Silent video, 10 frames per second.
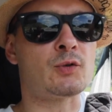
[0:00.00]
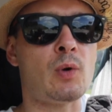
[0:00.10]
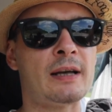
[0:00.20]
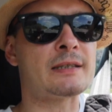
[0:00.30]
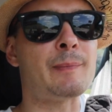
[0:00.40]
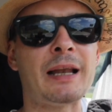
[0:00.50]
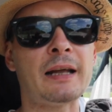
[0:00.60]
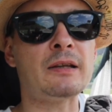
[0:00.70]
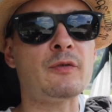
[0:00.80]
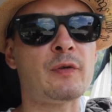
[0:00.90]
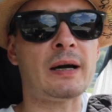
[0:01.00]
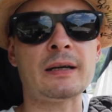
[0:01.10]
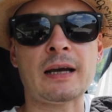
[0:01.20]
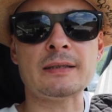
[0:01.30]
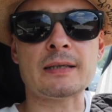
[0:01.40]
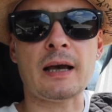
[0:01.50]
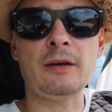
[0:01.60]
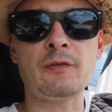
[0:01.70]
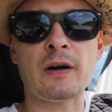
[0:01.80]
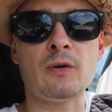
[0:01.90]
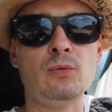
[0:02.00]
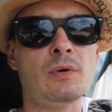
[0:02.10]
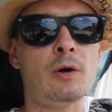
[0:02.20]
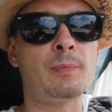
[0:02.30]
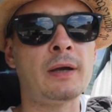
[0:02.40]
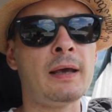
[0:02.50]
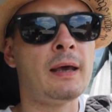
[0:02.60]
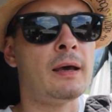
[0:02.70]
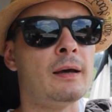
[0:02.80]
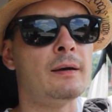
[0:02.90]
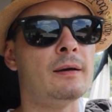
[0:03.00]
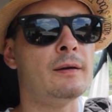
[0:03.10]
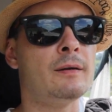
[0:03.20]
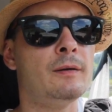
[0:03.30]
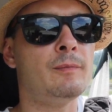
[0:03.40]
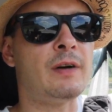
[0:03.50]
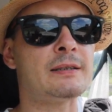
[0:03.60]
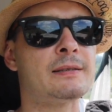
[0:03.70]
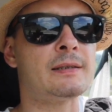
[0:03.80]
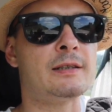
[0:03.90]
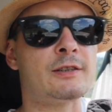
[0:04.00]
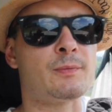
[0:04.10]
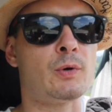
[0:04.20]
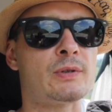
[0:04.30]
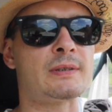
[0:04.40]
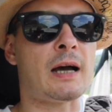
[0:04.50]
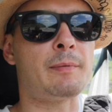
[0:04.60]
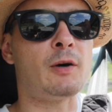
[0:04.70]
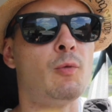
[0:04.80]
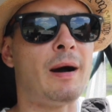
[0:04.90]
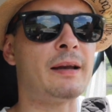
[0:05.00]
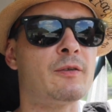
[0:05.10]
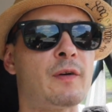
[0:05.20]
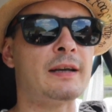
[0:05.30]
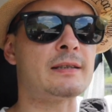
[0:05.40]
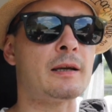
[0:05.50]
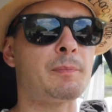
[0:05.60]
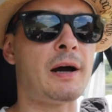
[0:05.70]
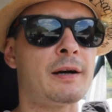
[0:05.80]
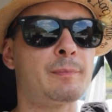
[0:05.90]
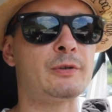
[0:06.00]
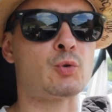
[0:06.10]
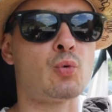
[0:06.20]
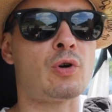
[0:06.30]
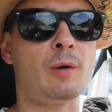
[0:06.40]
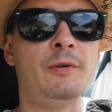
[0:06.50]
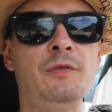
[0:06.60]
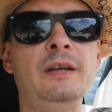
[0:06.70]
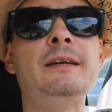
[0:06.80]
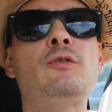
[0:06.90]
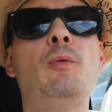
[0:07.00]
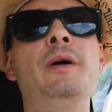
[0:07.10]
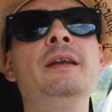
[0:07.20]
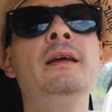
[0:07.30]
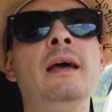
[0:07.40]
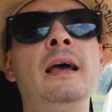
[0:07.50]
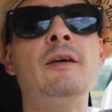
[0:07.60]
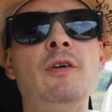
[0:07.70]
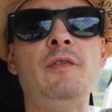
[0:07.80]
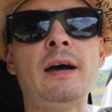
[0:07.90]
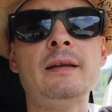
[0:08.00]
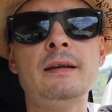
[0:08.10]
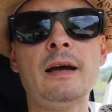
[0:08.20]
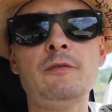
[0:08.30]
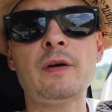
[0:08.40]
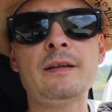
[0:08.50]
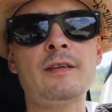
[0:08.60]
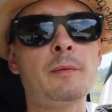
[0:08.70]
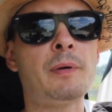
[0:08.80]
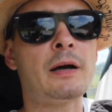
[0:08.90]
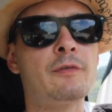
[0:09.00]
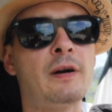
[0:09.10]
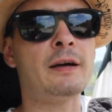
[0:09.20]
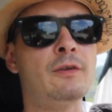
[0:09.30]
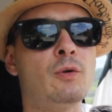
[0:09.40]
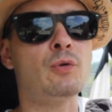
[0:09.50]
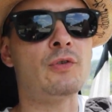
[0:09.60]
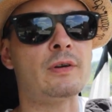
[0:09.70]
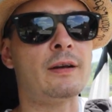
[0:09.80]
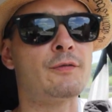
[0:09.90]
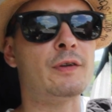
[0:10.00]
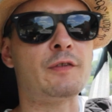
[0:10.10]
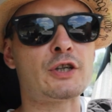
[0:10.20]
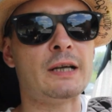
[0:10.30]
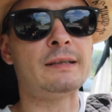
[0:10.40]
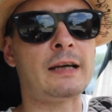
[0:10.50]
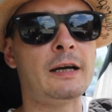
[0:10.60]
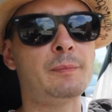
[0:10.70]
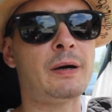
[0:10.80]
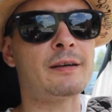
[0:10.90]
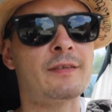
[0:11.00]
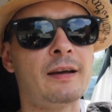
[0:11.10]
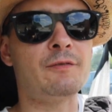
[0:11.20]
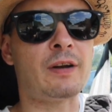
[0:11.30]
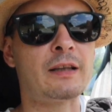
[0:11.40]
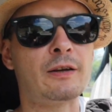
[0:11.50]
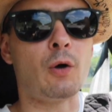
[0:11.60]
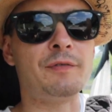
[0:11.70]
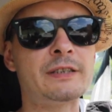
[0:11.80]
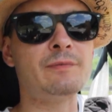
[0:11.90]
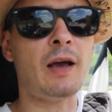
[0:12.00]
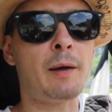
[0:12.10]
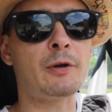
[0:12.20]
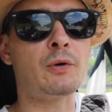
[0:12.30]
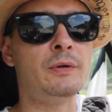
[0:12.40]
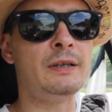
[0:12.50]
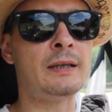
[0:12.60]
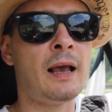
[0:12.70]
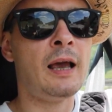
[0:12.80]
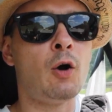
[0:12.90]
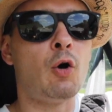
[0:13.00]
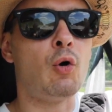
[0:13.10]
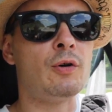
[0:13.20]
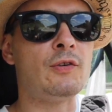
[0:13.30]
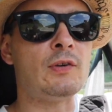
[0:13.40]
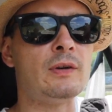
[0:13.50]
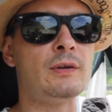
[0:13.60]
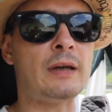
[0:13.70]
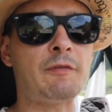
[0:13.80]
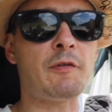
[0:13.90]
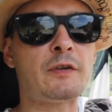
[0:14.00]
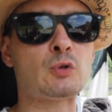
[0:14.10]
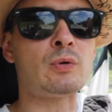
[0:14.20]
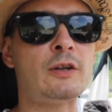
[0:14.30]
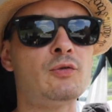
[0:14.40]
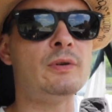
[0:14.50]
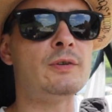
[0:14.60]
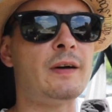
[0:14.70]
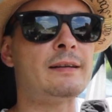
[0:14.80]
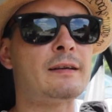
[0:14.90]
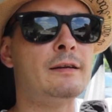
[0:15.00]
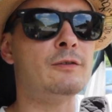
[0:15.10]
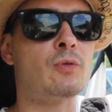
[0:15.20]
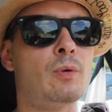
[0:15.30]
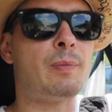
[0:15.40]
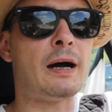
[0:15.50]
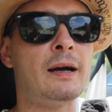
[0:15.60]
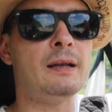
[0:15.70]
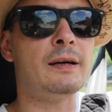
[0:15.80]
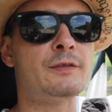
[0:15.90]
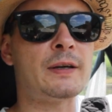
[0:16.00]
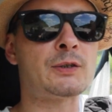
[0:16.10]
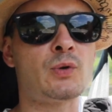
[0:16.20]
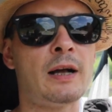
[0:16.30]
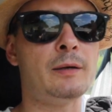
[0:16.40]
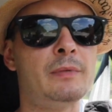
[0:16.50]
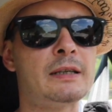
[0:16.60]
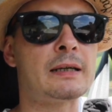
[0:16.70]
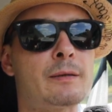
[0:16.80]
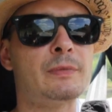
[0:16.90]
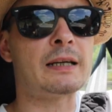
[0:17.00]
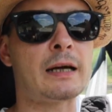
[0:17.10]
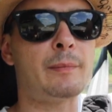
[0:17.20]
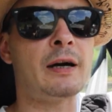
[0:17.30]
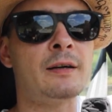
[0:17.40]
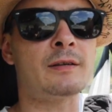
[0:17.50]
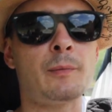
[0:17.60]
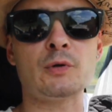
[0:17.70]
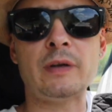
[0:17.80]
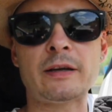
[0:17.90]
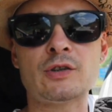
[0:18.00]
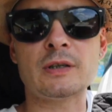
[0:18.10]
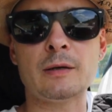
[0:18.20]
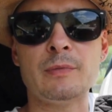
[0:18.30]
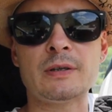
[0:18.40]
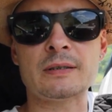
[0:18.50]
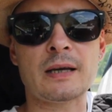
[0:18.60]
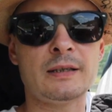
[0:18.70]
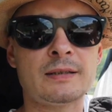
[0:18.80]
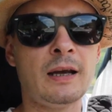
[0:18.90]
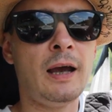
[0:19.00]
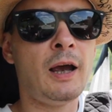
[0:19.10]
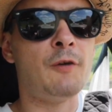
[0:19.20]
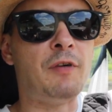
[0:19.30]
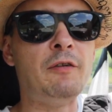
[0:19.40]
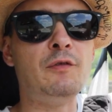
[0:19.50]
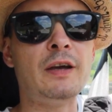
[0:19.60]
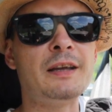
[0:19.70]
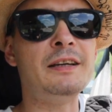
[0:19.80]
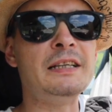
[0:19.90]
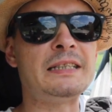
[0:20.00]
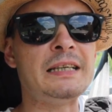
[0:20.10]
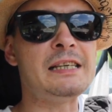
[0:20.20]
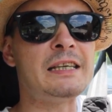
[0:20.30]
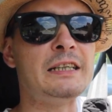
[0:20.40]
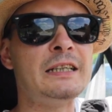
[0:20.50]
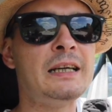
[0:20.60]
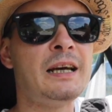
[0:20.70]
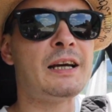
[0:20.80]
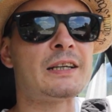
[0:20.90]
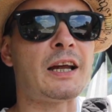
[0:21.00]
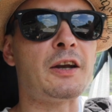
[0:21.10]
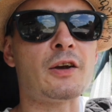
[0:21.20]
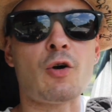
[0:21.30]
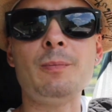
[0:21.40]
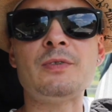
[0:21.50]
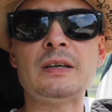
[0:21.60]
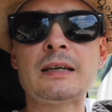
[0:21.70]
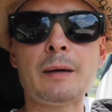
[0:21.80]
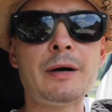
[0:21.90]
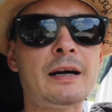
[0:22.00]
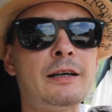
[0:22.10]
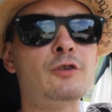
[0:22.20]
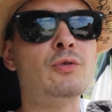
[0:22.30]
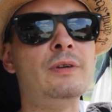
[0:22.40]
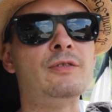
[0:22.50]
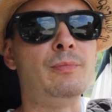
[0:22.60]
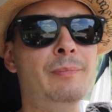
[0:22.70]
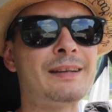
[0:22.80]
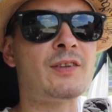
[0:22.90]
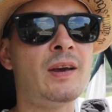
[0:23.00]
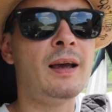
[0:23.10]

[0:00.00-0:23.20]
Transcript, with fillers: So hat es mal angefangen. Ganz einfacher Urlaub äh, im wahrsten Sinne des Wortes. Aber um einen Freizeitparkbesuch kommen wir nicht umhin. Wir werden in einen Freizeitpark fahren und das wird wahrscheinlich der Heidepark sein. Wann genau wissen wir aber noch nicht. Und äh, ja, wir versuchen natürlich weiterhin so ein paar Highlights festzuhalten mit, den, mit der Kamera. Ich habe auch die Action Cam mit. Das heißt, wenn wir in den See gehen, dann kommt die Kamera natürlich mit.